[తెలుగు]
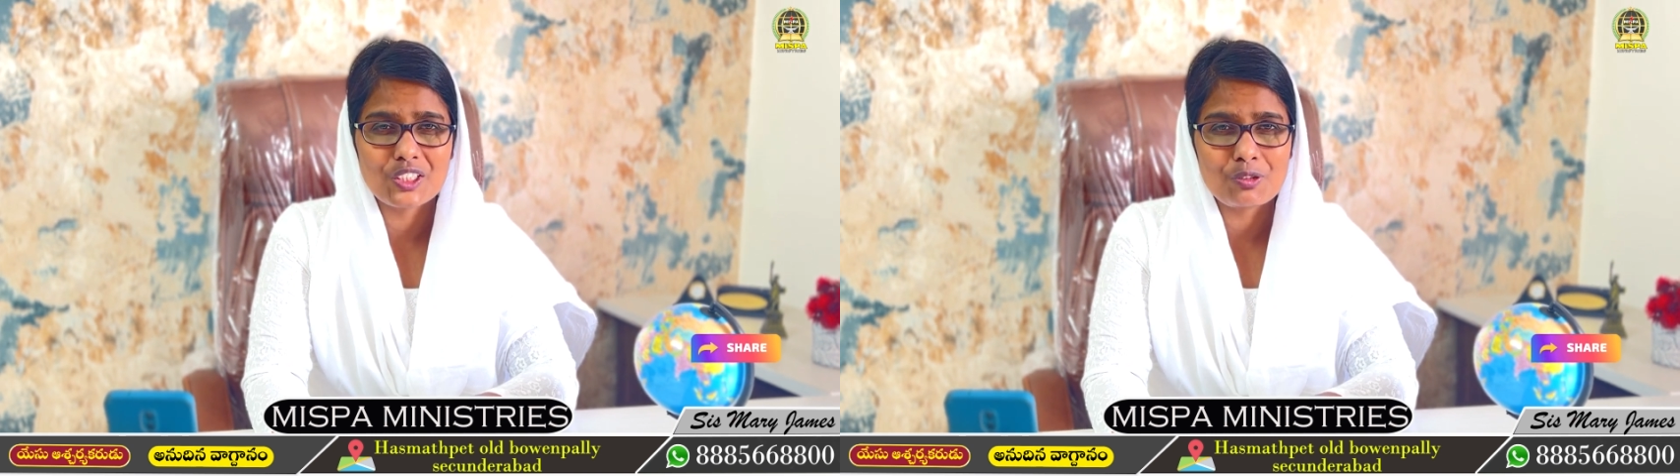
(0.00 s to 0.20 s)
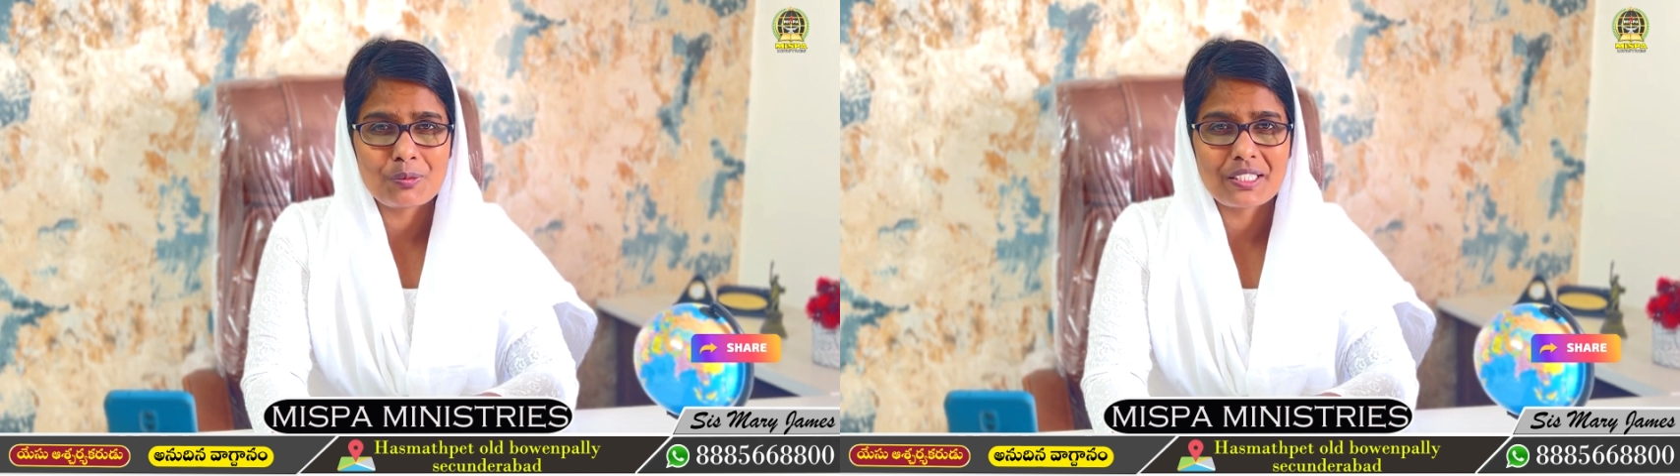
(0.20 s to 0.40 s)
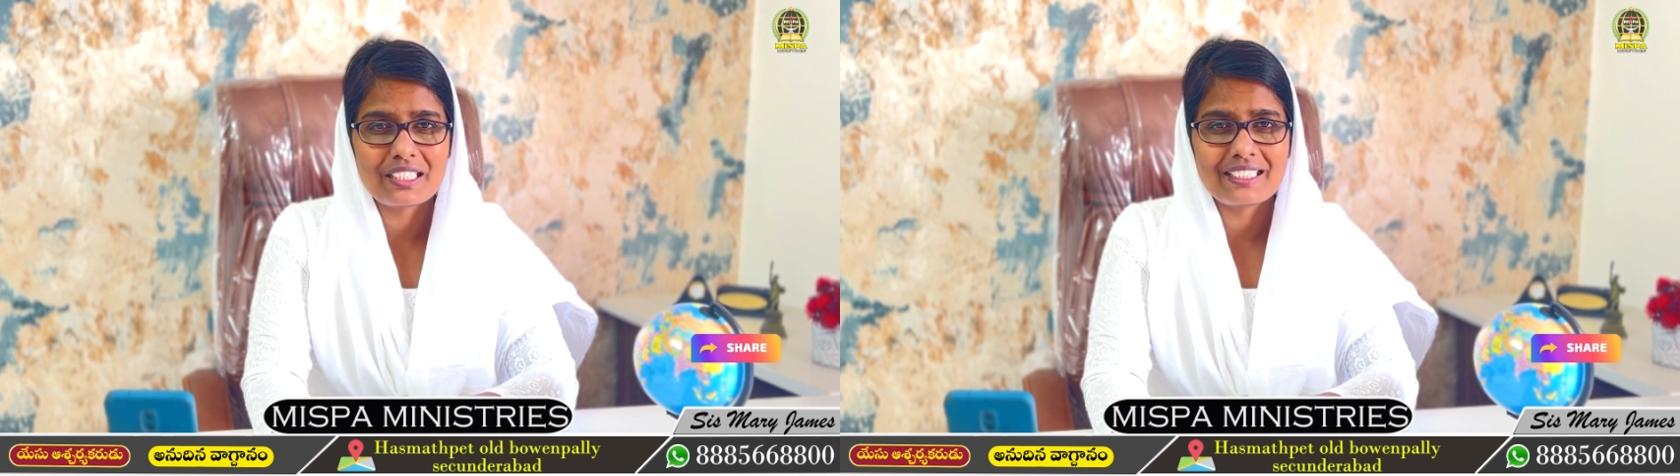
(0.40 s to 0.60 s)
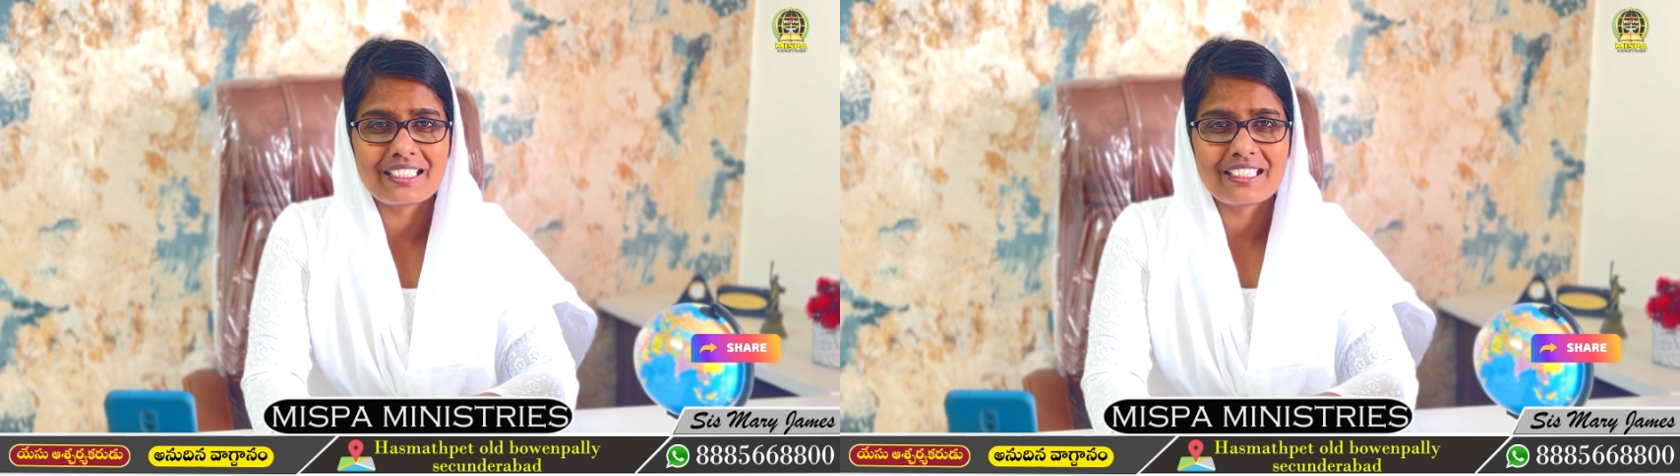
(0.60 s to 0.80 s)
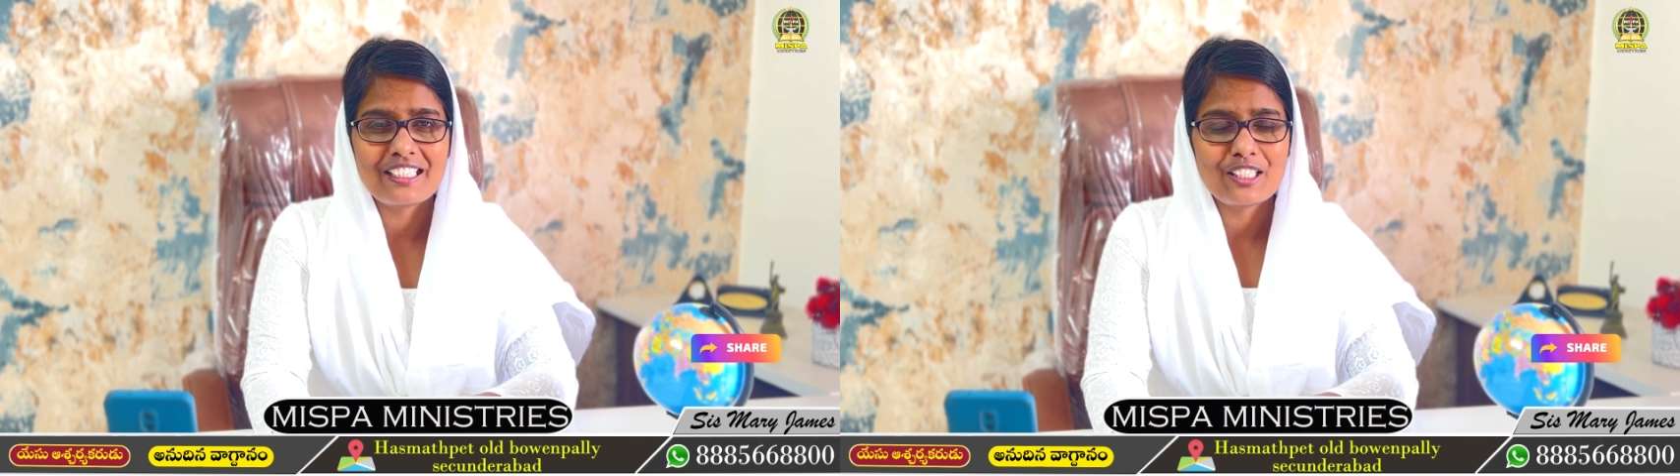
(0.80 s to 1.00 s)
జీవం
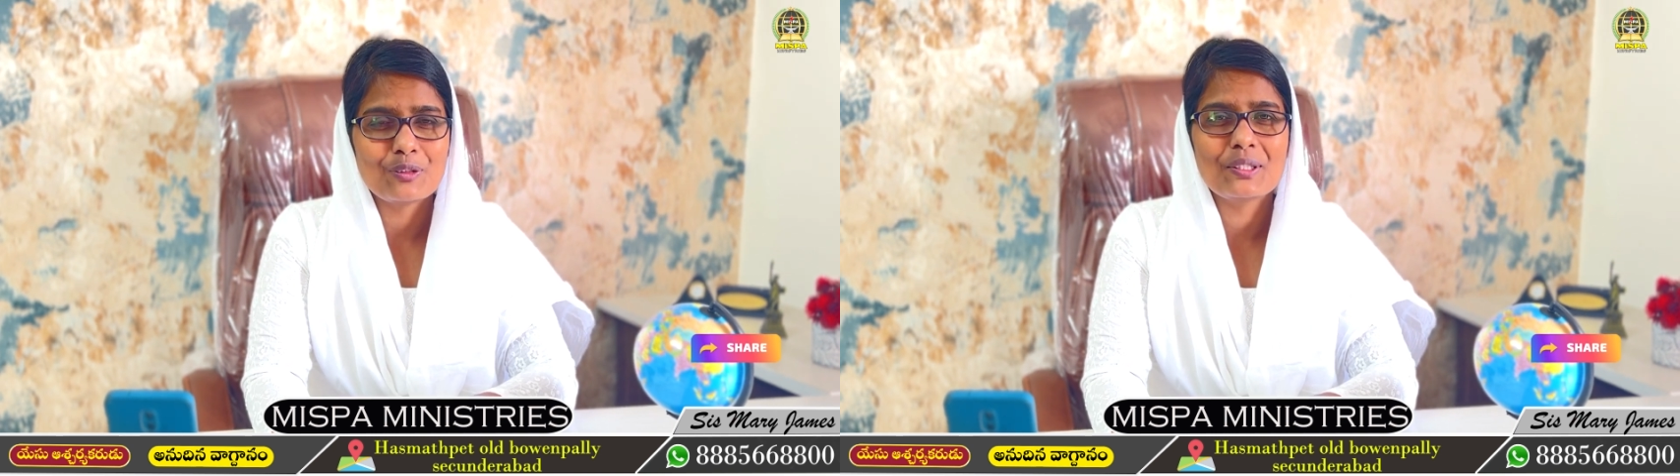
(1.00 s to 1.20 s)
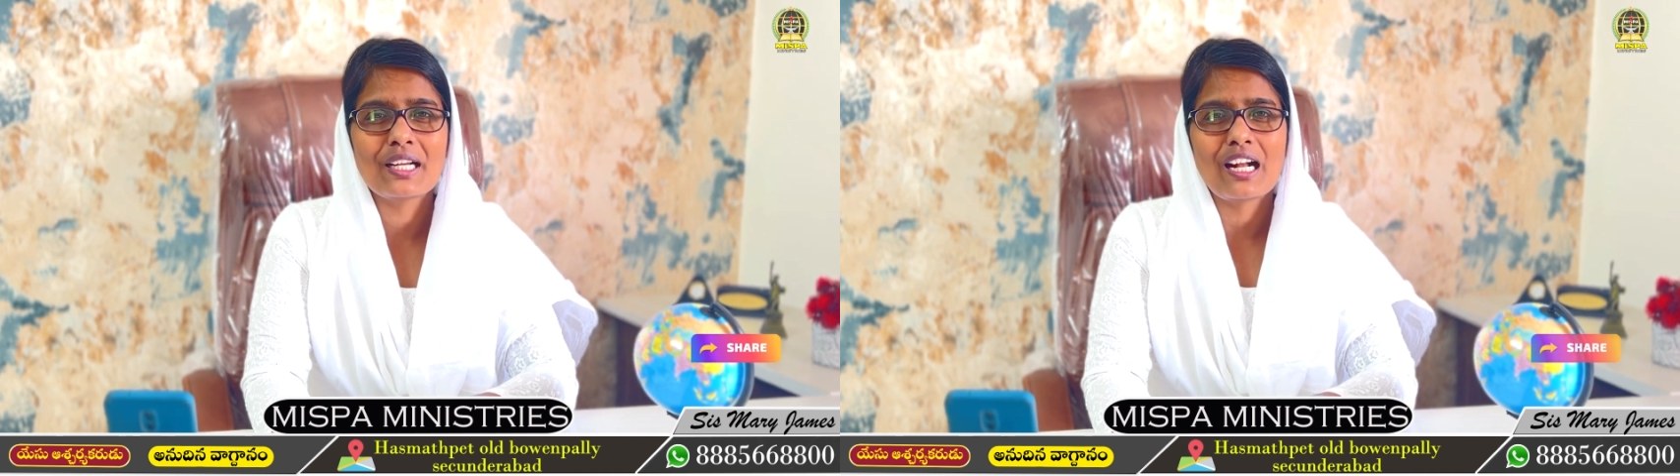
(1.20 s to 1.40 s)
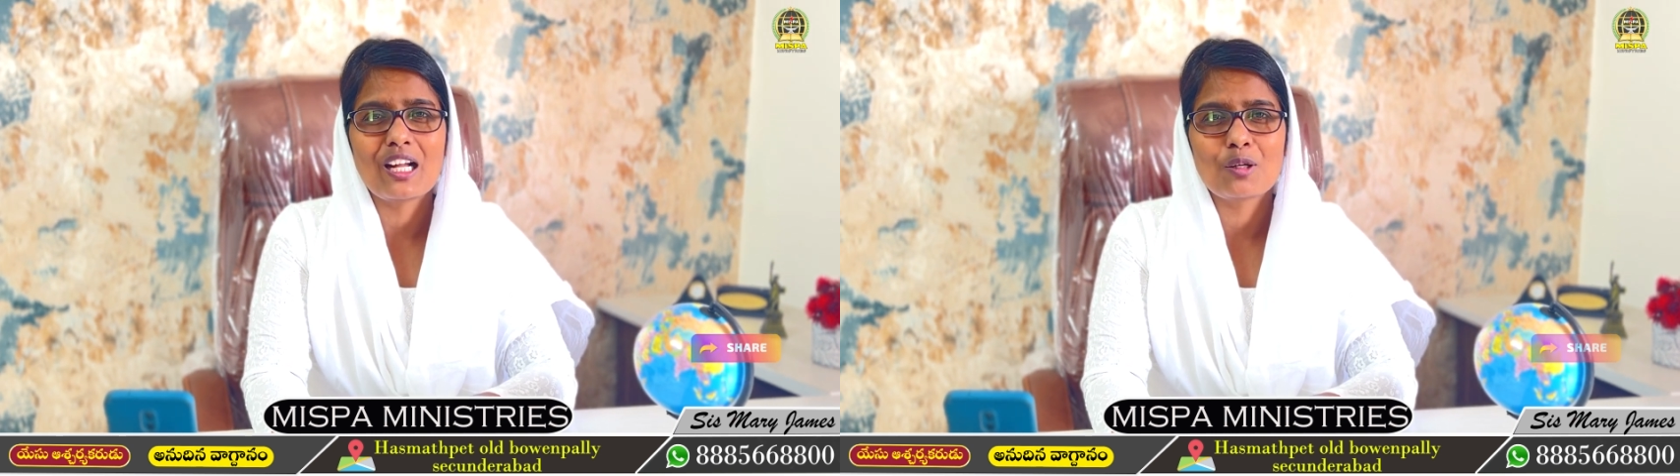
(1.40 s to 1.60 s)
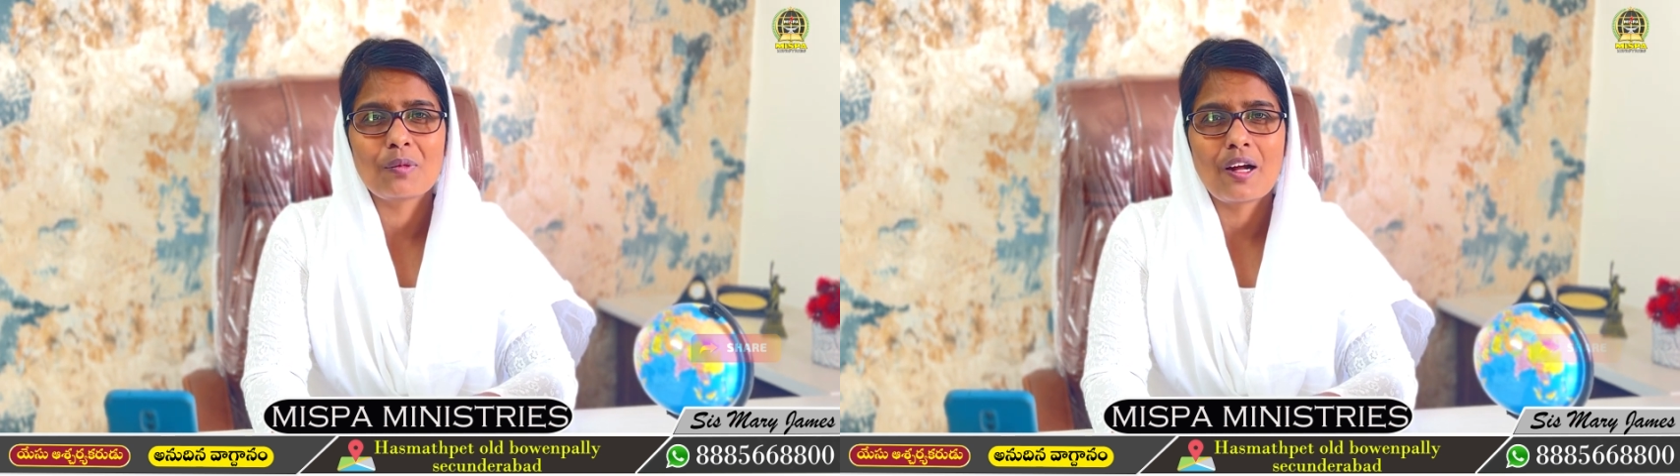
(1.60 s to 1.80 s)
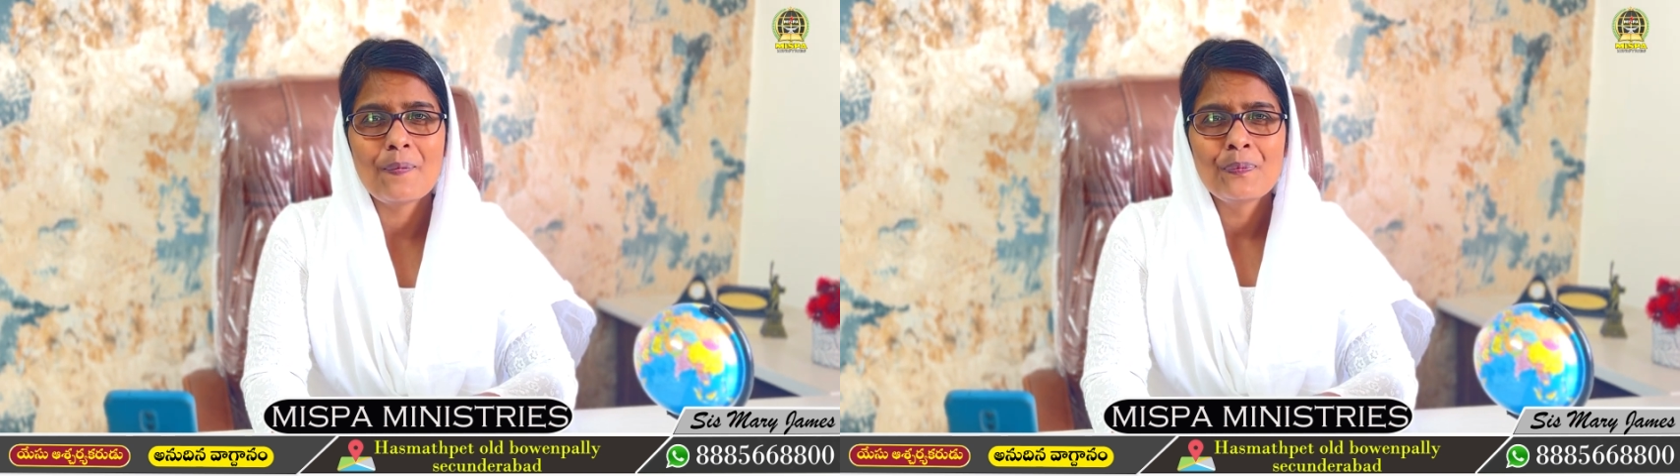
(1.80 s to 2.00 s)
కలిగినది ఉదే కాలంన